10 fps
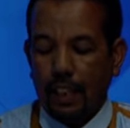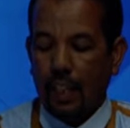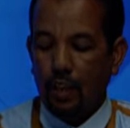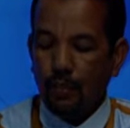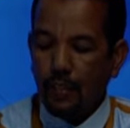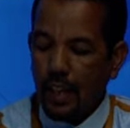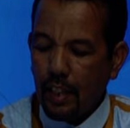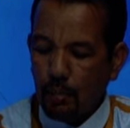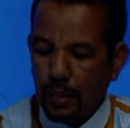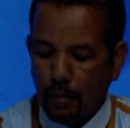طيب في هذا
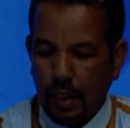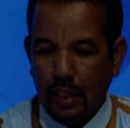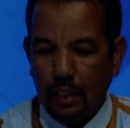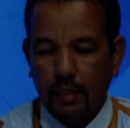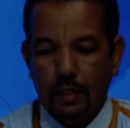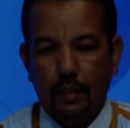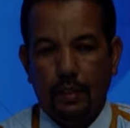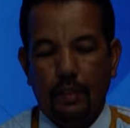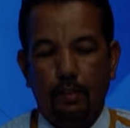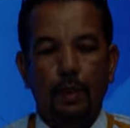المضمار
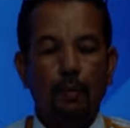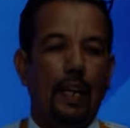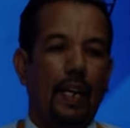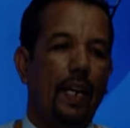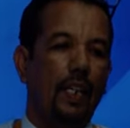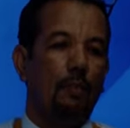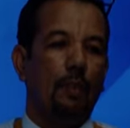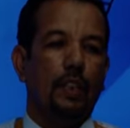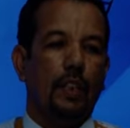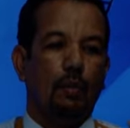من معايب
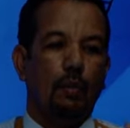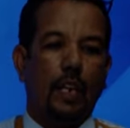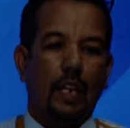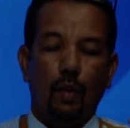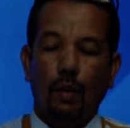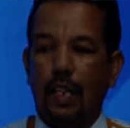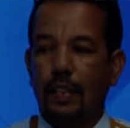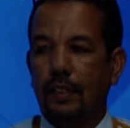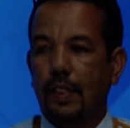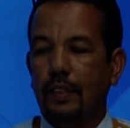أن يكون القرار قرارا
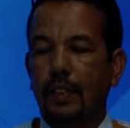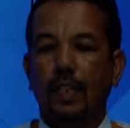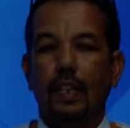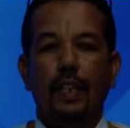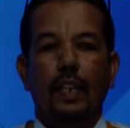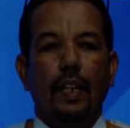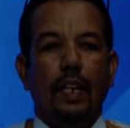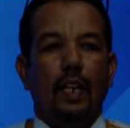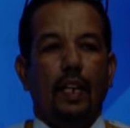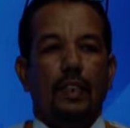سياسيا أن
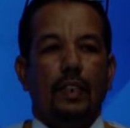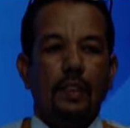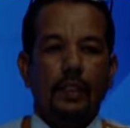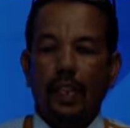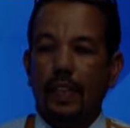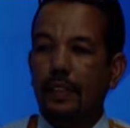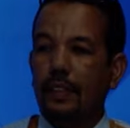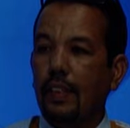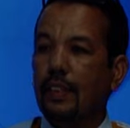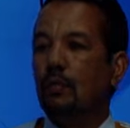شخص الرئيسي
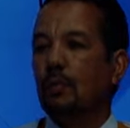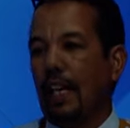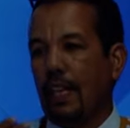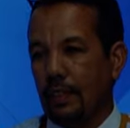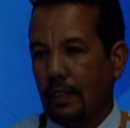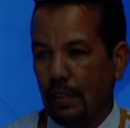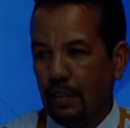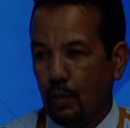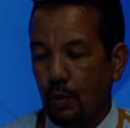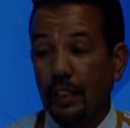ليس متخصصا
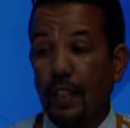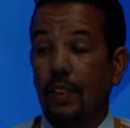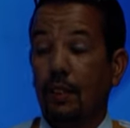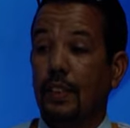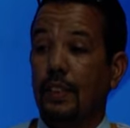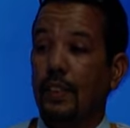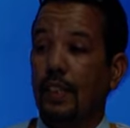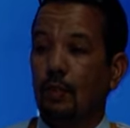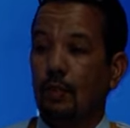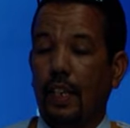والشخص الوزير
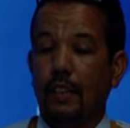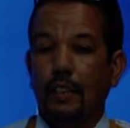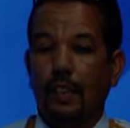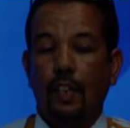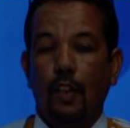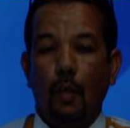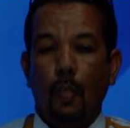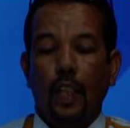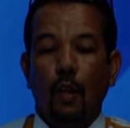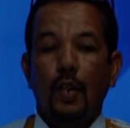ليس متخصصا
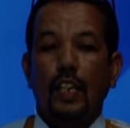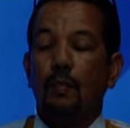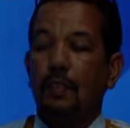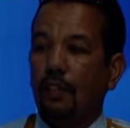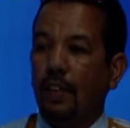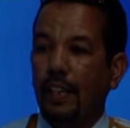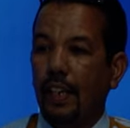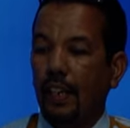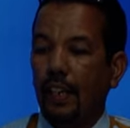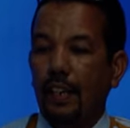وكم دفعنا